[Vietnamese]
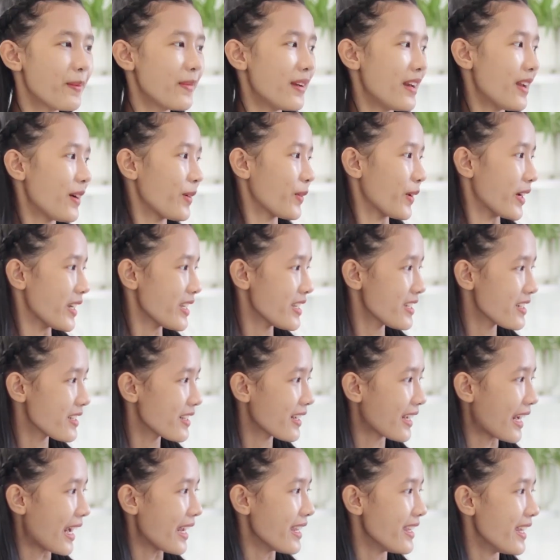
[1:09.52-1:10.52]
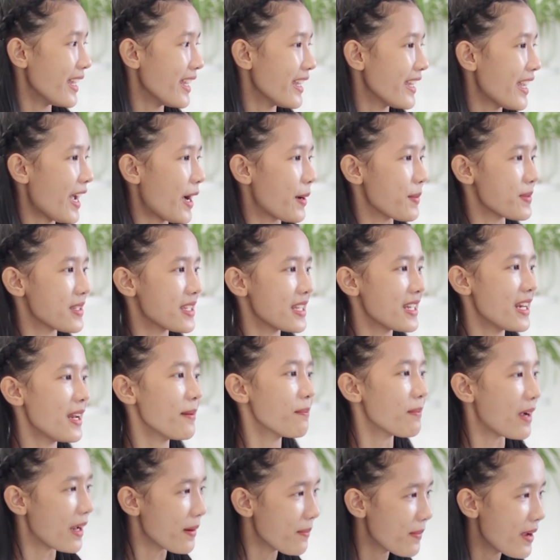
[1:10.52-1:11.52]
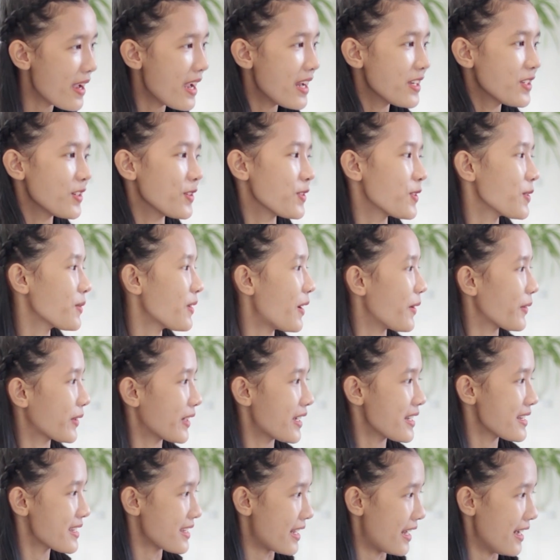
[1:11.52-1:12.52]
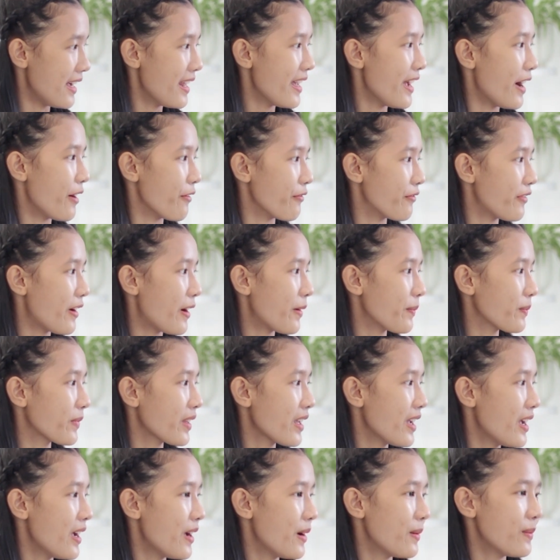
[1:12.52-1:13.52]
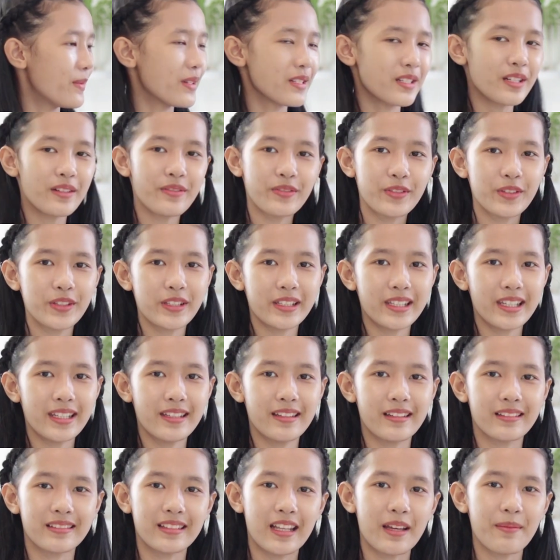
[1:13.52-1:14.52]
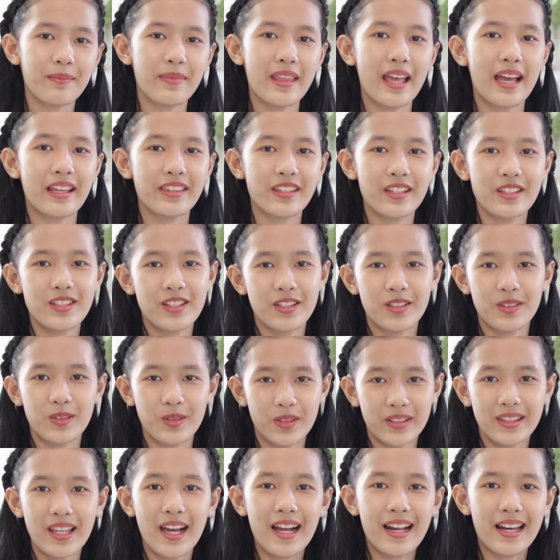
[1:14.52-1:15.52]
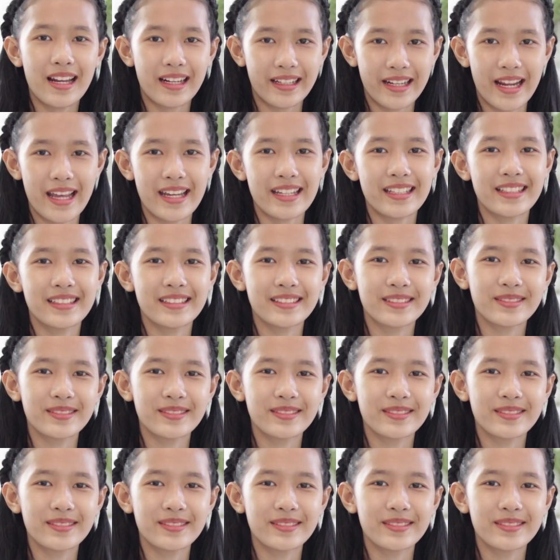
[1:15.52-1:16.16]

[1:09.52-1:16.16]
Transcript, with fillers: Mình là Nguyễn Trương Khải Di, học sinh lớp 7B trường trung học cơ sở Lê Hồng Phong. Mình rất vui khi được tham gia chương trình tuổi thơ lần này